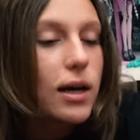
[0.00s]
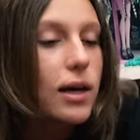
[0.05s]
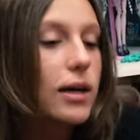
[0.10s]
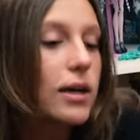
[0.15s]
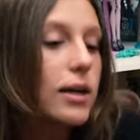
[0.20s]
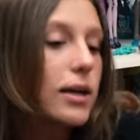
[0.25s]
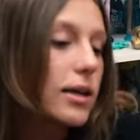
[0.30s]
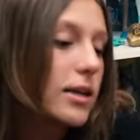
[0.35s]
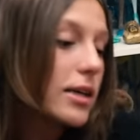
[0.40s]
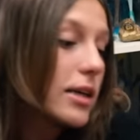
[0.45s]

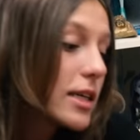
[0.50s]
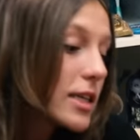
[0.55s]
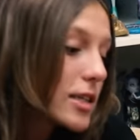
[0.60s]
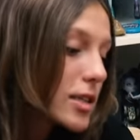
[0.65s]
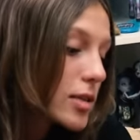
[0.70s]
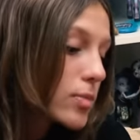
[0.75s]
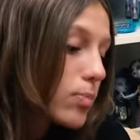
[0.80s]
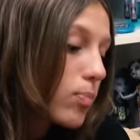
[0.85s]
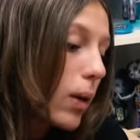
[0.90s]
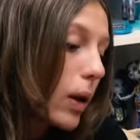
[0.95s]
э, из
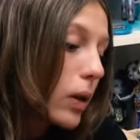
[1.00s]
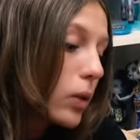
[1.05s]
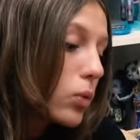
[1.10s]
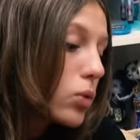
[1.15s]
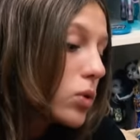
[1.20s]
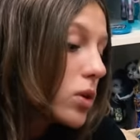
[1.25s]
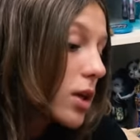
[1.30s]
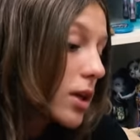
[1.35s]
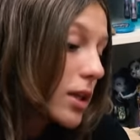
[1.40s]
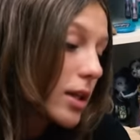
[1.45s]

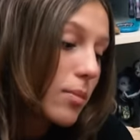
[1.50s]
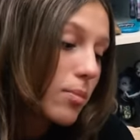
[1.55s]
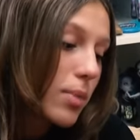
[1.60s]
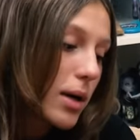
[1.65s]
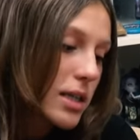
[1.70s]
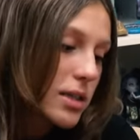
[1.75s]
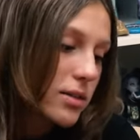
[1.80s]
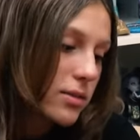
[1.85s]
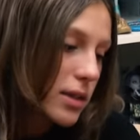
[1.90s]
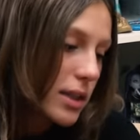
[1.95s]
полуторной
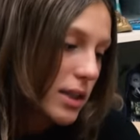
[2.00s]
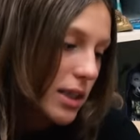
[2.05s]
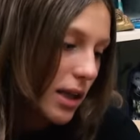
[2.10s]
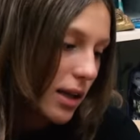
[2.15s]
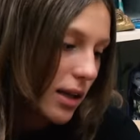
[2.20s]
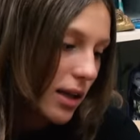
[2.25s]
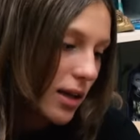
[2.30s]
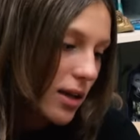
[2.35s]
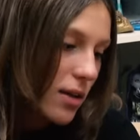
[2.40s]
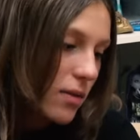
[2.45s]
базовой
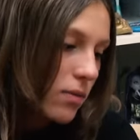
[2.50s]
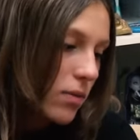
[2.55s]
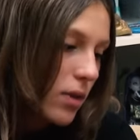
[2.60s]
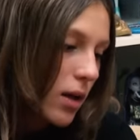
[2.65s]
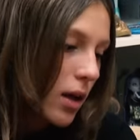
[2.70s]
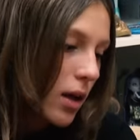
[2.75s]
серии.